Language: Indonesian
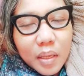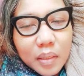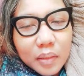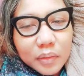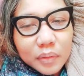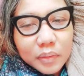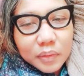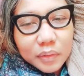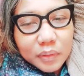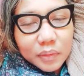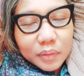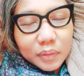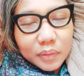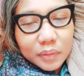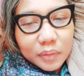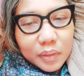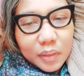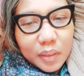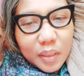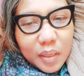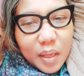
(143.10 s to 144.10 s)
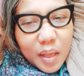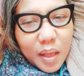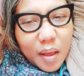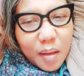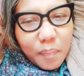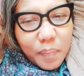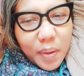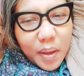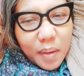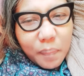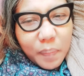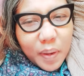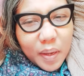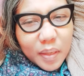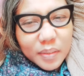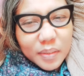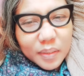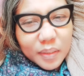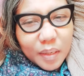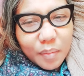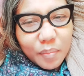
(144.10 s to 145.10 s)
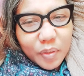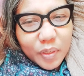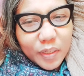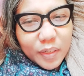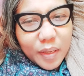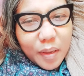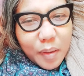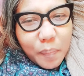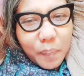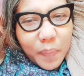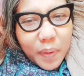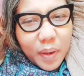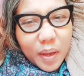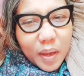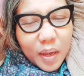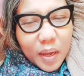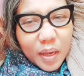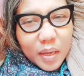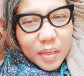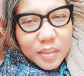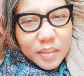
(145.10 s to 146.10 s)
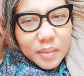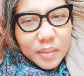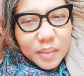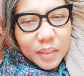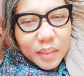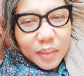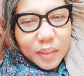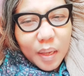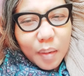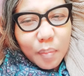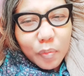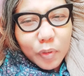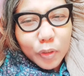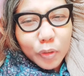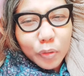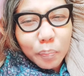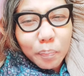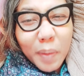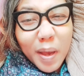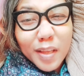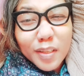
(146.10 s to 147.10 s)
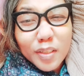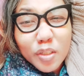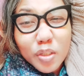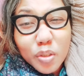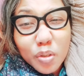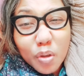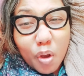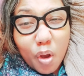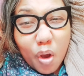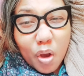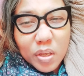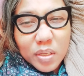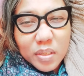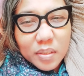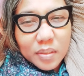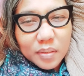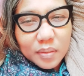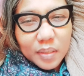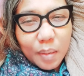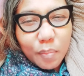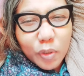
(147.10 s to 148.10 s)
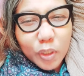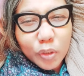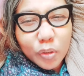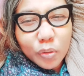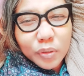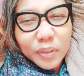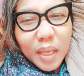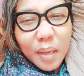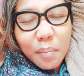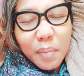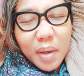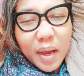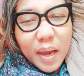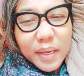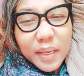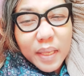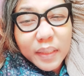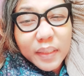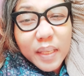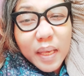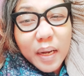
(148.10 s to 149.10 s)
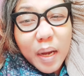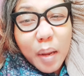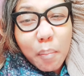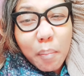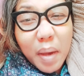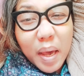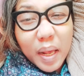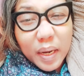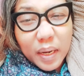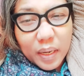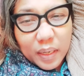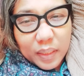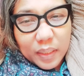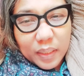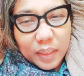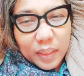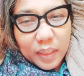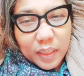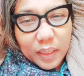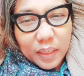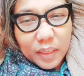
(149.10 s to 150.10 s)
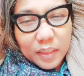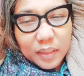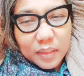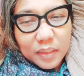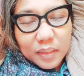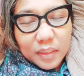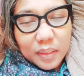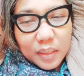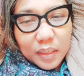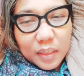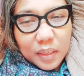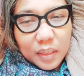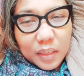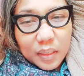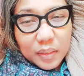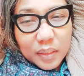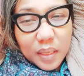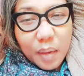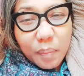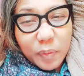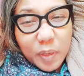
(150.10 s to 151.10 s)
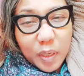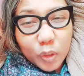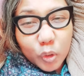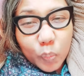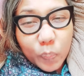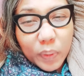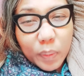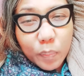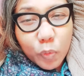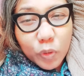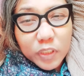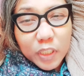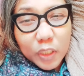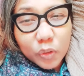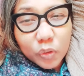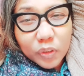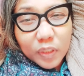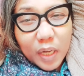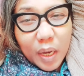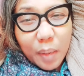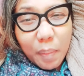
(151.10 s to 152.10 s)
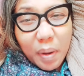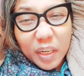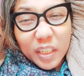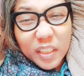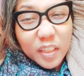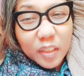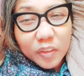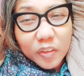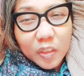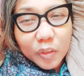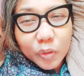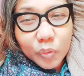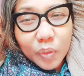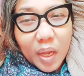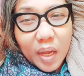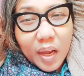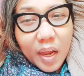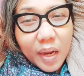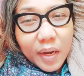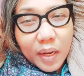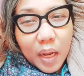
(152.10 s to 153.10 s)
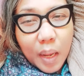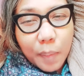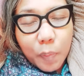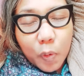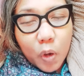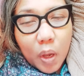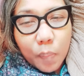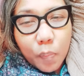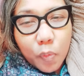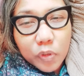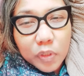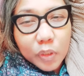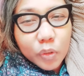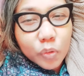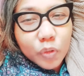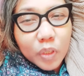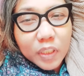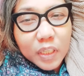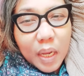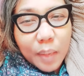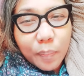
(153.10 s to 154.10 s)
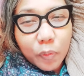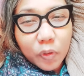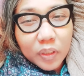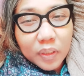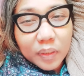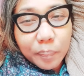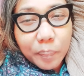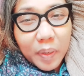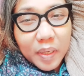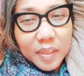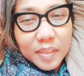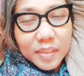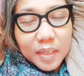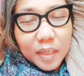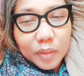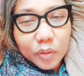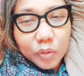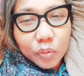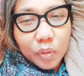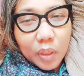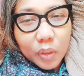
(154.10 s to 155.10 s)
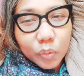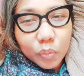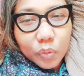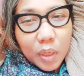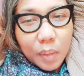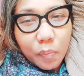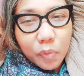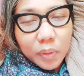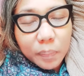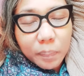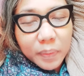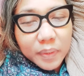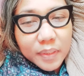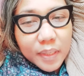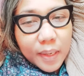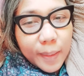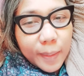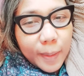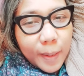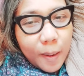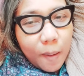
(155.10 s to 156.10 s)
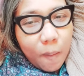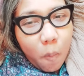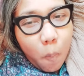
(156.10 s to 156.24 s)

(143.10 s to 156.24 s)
eh uh, apa-apaan sih kamu ini apaan sih kamu itu pansos kamu itu sama kayak Tiara Marlin ya itu perempuannya itu Tiara Marlin dan dia juga nggak ada kapok-kapoknya tuh udah dilaporin ke Faisal juga tuh udah mau dipenjara